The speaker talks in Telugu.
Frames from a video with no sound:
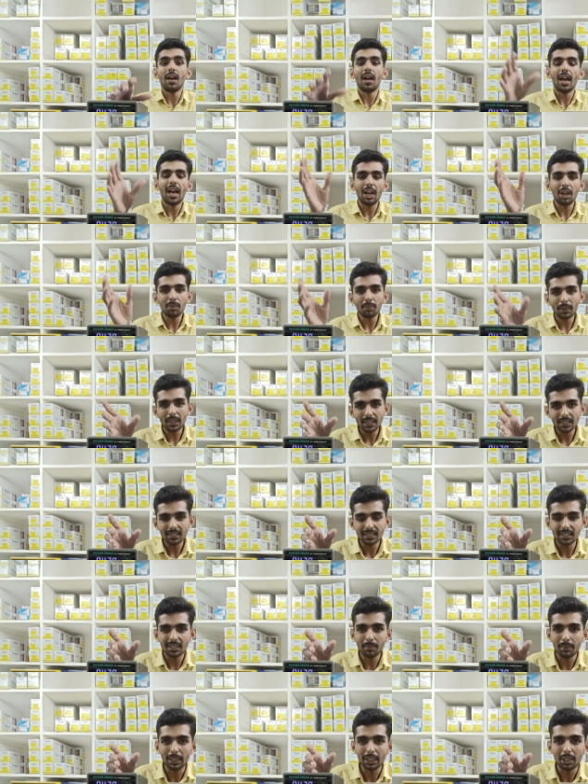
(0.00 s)
హలో ఫ్రెండ్స్
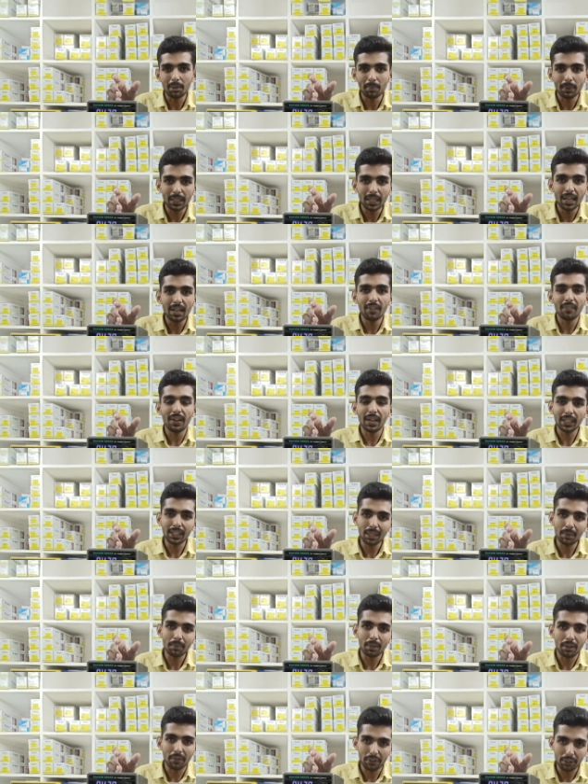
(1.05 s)
నేను మహేందర్ పటేల్
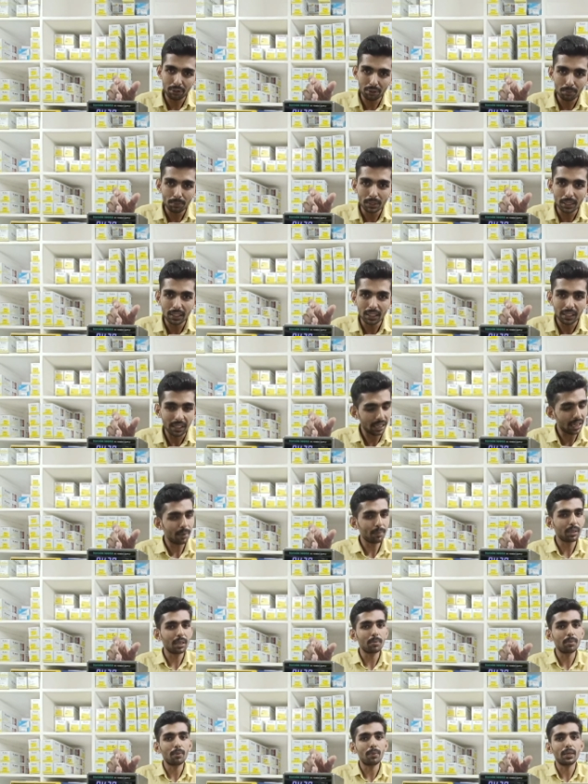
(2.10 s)
వెల్కమ్ అవర్ యూట్యూబ్ ఛానల్
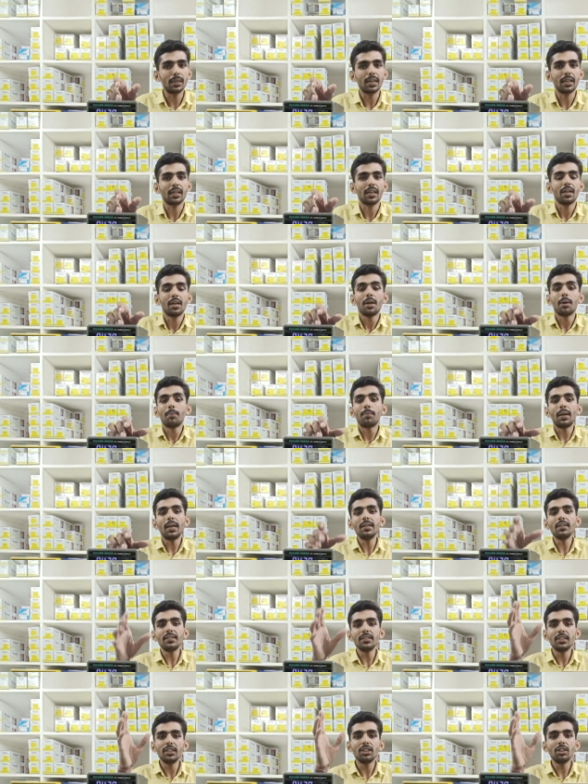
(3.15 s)
ఎంకే మొబైల్ టెక్
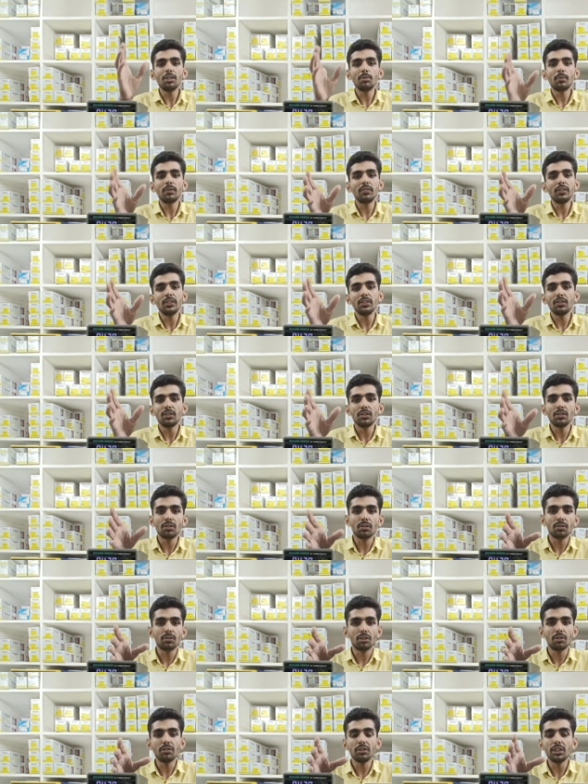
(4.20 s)
ఫ్రెండ్స్ ఈరోజు మన వీడియో
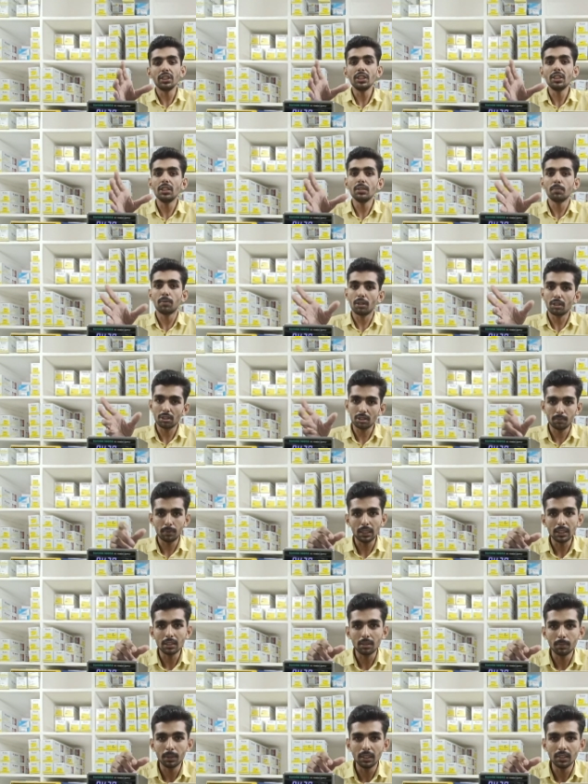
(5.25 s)
తీసుకొచ్చాం డీసీ పవర్ సప్లై
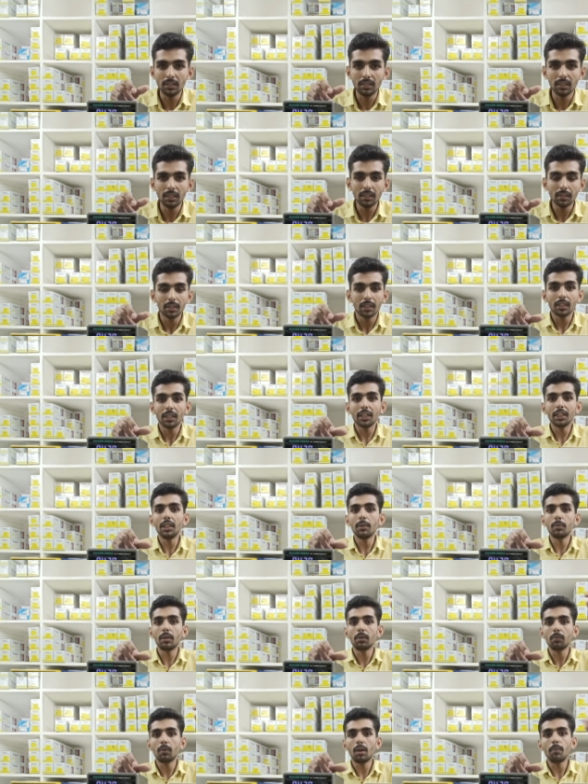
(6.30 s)
సంబంధించి ఇది
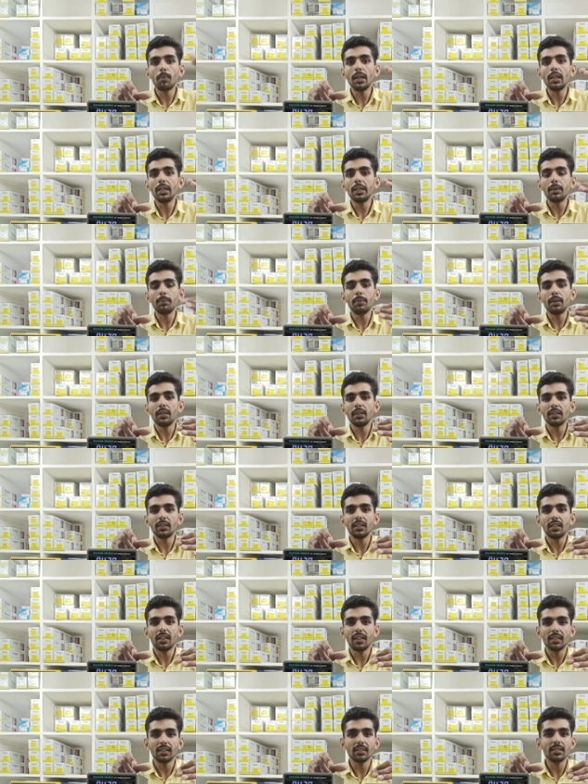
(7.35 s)
మన మొబైల్ రిపేరింగ్
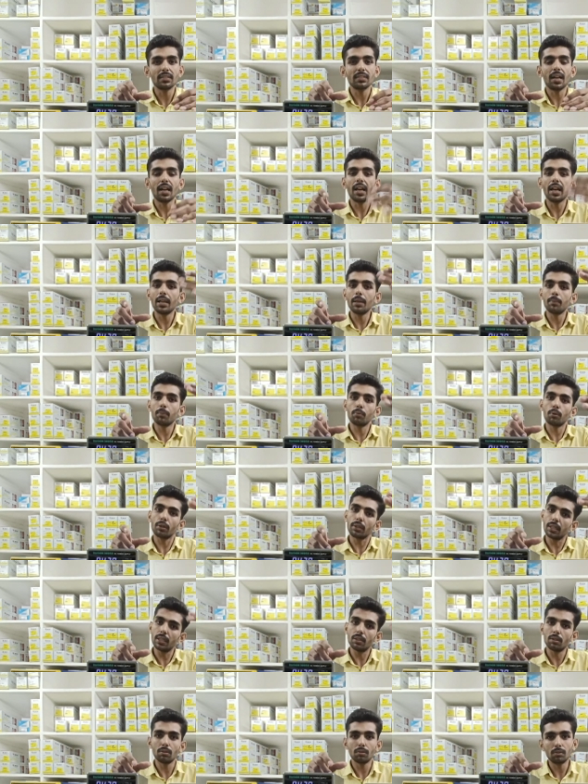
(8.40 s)
చేయడానికి చాలా
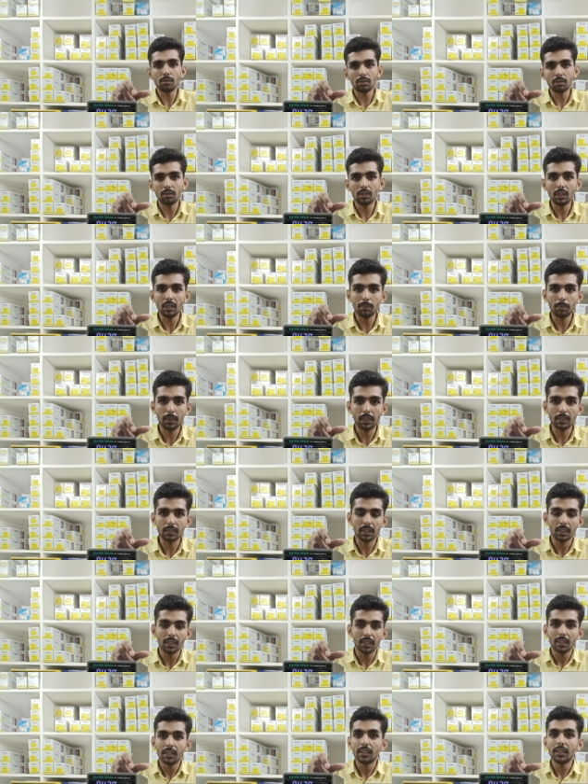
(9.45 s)
ఇంపార్టెంట్ టూల్స్ ఉంటుంది ఫ్రెండ్స్
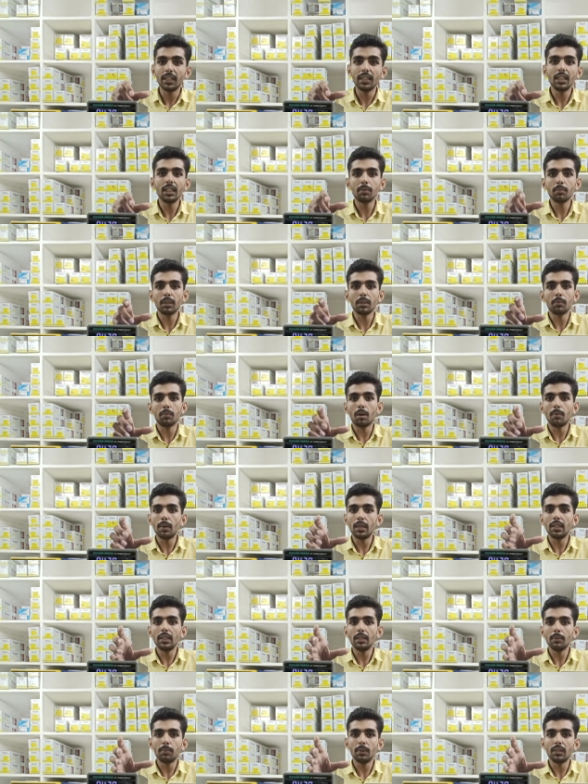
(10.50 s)
ఏదైనా మన మొబైల్
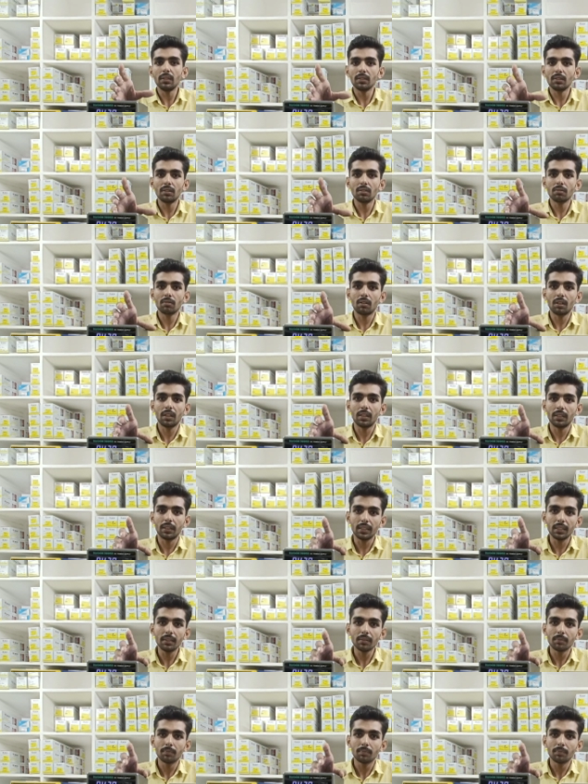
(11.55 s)
రిపేరింగ్ చేసుకోవాలంటే